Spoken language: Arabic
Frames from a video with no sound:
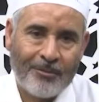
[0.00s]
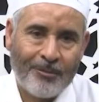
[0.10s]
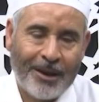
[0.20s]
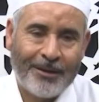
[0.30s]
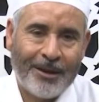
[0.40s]

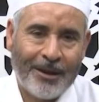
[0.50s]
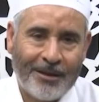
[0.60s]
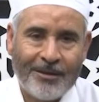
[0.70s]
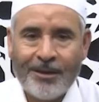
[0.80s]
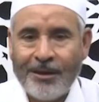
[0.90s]
بعد
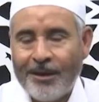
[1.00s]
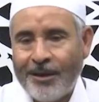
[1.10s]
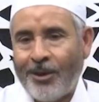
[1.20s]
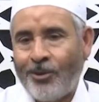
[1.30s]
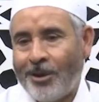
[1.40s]
أن
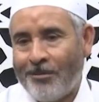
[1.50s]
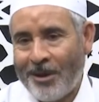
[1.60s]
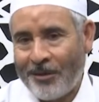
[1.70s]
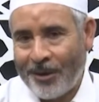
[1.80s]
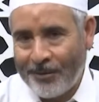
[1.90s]
يعود من
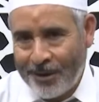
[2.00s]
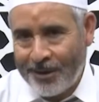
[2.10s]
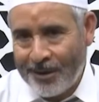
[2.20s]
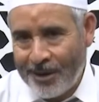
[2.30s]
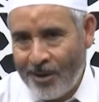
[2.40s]
السفر
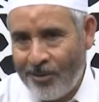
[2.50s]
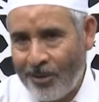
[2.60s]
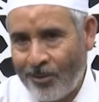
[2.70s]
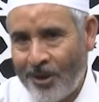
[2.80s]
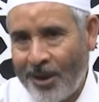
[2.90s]
أو
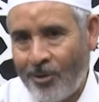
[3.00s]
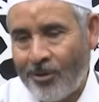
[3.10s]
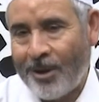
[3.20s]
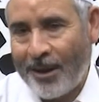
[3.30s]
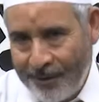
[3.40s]
يزول عنه
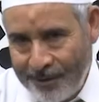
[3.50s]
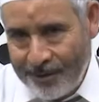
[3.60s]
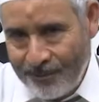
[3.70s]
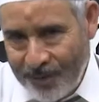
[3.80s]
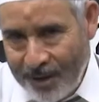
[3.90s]
المرض
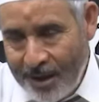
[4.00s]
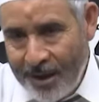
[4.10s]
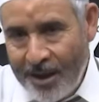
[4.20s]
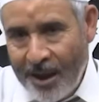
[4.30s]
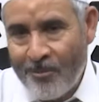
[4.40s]

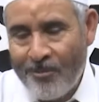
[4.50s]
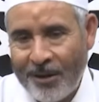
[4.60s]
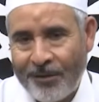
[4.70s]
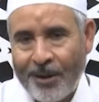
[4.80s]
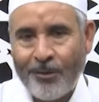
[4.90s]
أما
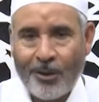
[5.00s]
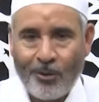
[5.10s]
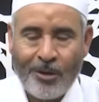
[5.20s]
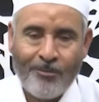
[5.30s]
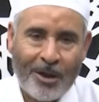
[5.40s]

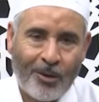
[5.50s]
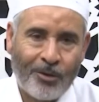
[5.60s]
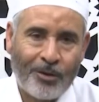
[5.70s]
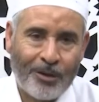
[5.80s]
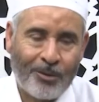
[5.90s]
السفر أما
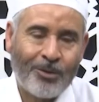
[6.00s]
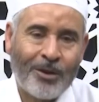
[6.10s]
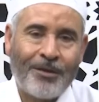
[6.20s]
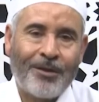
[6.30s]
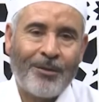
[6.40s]
رخصة
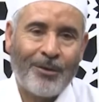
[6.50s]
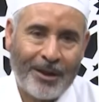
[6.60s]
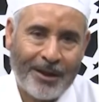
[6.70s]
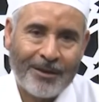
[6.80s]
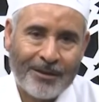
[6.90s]

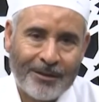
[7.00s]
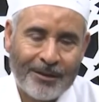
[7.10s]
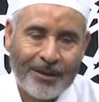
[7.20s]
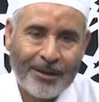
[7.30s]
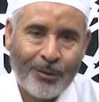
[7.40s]
السفر
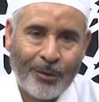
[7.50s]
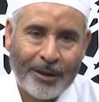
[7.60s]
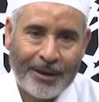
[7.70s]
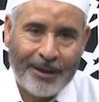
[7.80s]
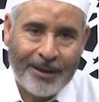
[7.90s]

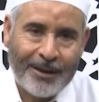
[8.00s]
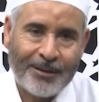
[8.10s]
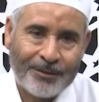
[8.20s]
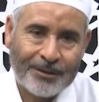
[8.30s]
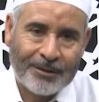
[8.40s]
فقيل
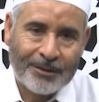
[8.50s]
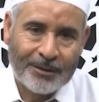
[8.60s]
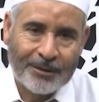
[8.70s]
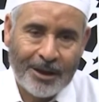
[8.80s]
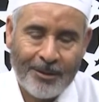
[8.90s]

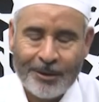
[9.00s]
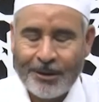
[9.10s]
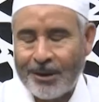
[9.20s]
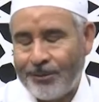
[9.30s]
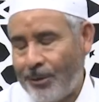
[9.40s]
أي من
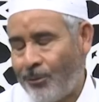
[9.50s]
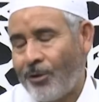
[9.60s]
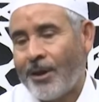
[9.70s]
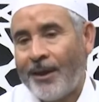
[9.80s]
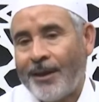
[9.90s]
طرف
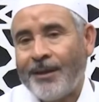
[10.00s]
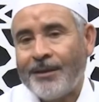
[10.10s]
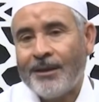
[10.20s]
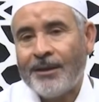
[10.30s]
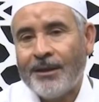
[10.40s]
الفقهاء
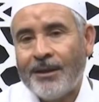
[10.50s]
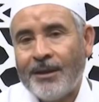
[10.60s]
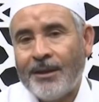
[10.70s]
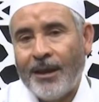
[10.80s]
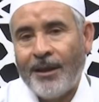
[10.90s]

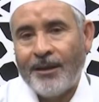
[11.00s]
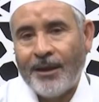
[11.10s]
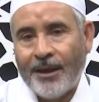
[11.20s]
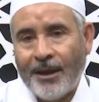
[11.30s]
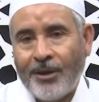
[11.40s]

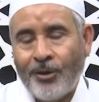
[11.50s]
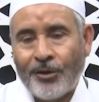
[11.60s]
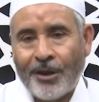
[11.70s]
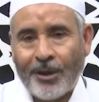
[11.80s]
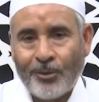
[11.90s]
أنها
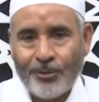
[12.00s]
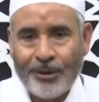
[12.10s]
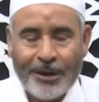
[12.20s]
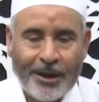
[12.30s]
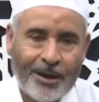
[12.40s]
يشترط
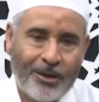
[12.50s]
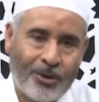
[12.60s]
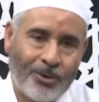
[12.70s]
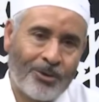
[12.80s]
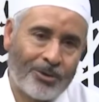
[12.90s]
فيها
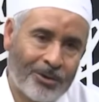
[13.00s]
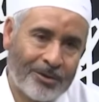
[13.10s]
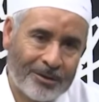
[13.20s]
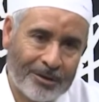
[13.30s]
شروط